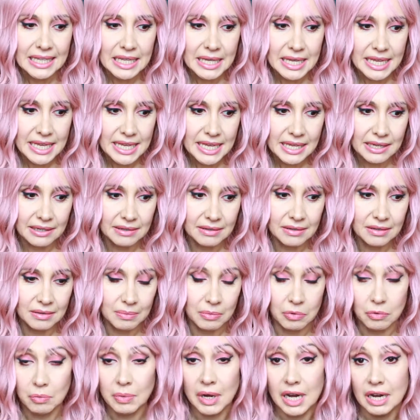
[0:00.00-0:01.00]
Et euh,
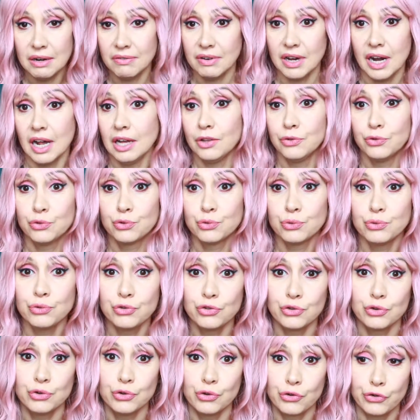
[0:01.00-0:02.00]
bon bah voilà, du coup
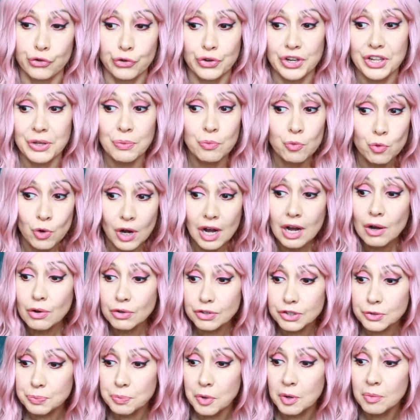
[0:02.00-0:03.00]
je, lis moins
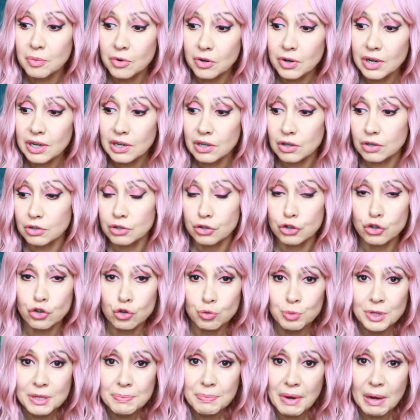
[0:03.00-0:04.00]
en ce moment. Alors euh,
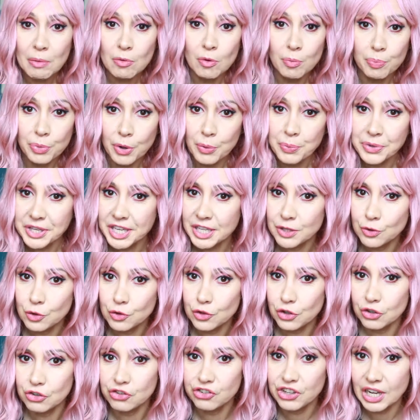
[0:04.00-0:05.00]
j'oublie pas mon Pumpkin
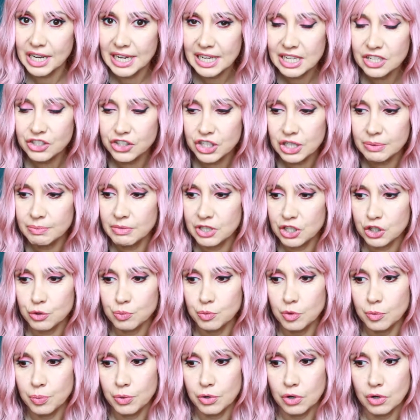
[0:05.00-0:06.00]
Autumn Challenge, hein, mais
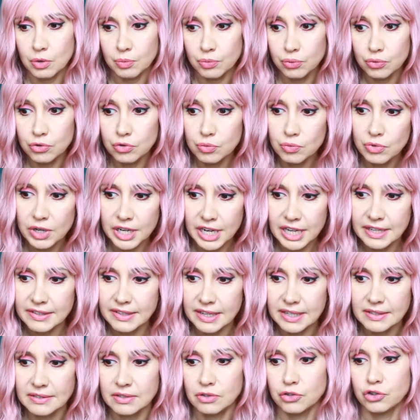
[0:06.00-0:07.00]
je me prends beaucoup moins la
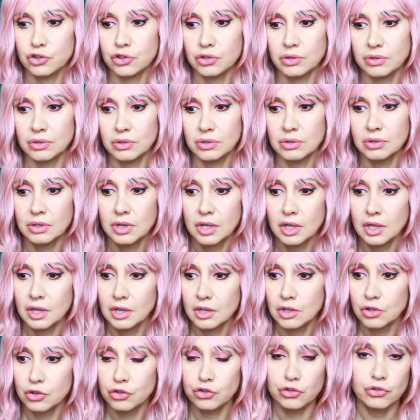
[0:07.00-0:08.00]
tête. Je,
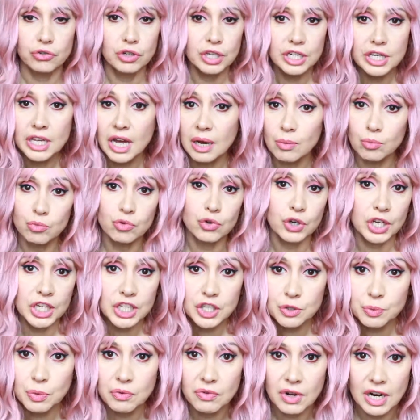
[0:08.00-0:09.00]
je lis à mon
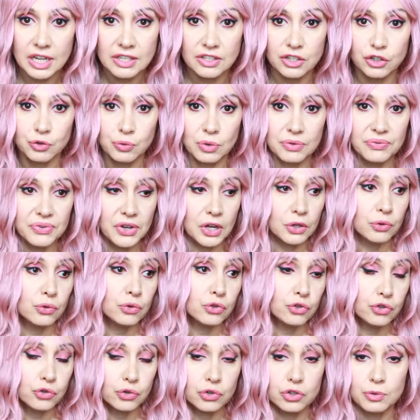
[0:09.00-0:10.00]
rythme, voilà. Si je veux faire
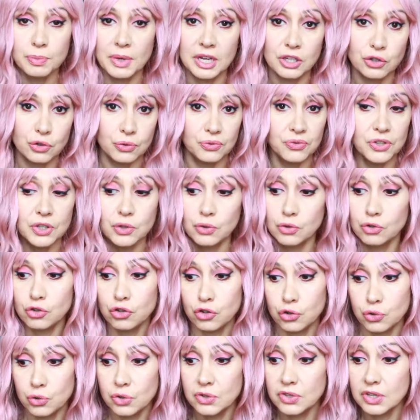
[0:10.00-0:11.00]
d'autres choses, bah je fais d'autres
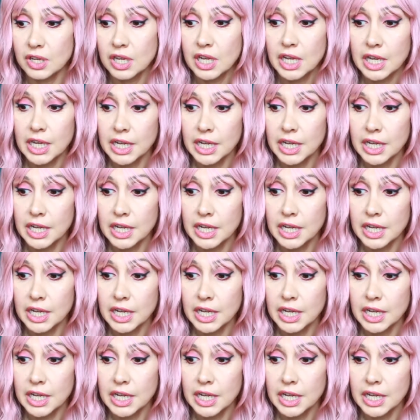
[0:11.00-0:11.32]
choses.